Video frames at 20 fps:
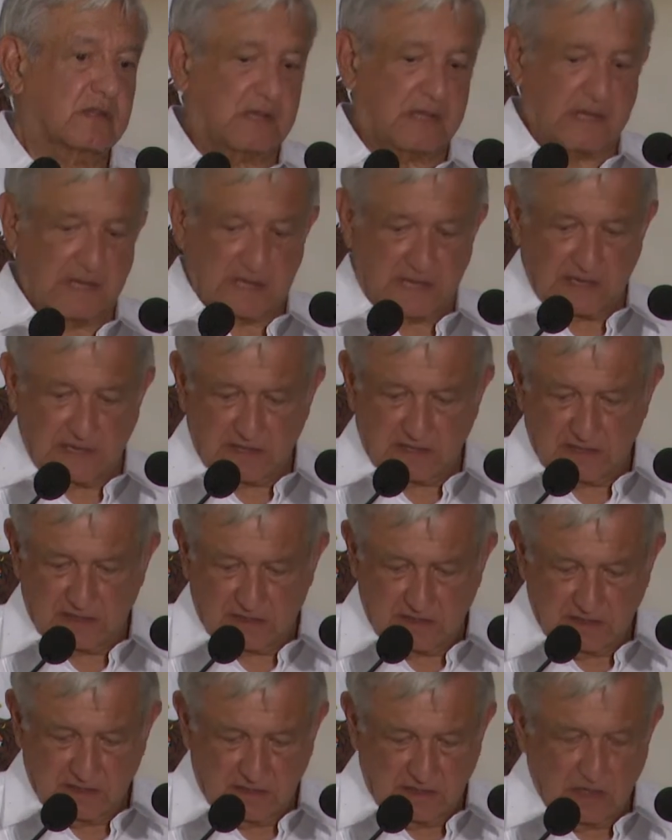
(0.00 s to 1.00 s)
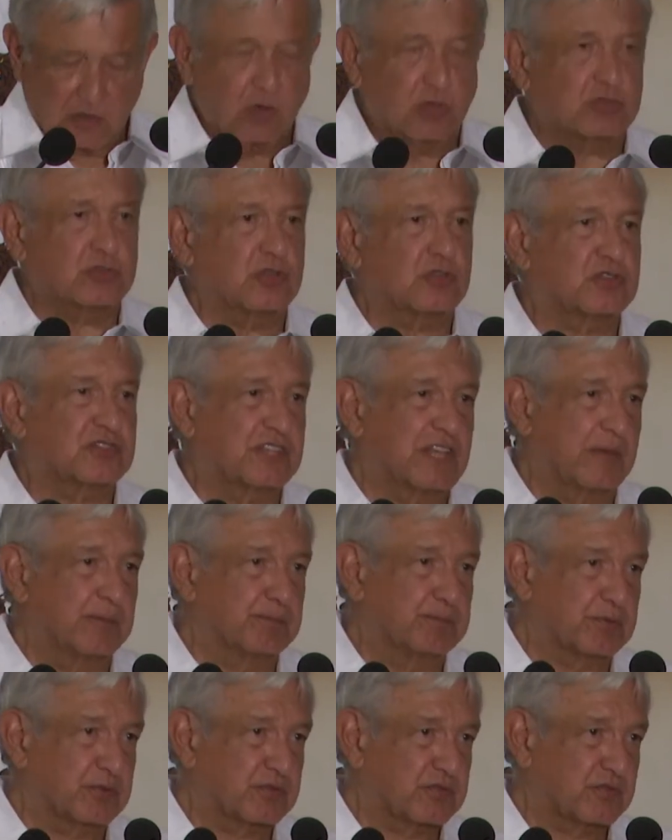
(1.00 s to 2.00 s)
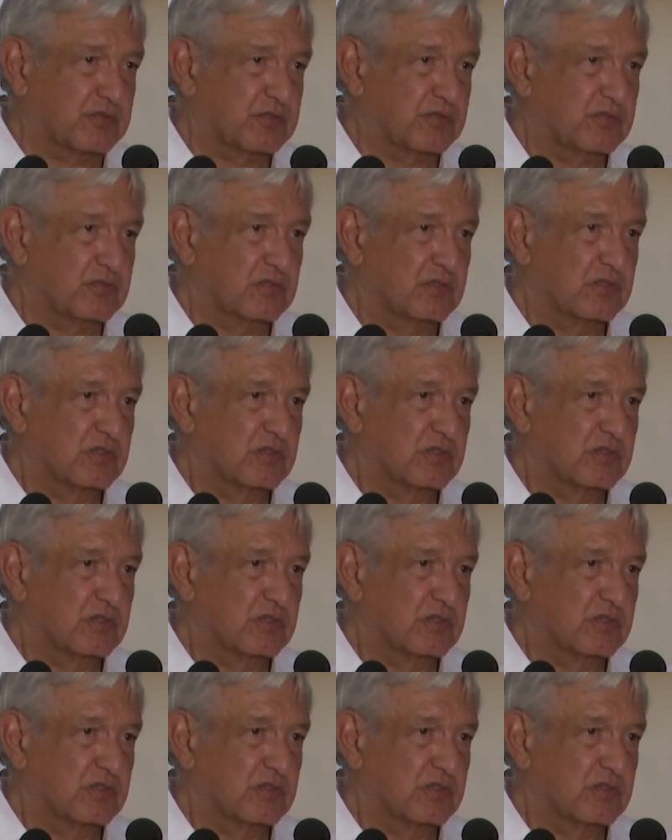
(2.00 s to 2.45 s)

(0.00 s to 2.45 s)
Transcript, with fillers: que en otros tiempos,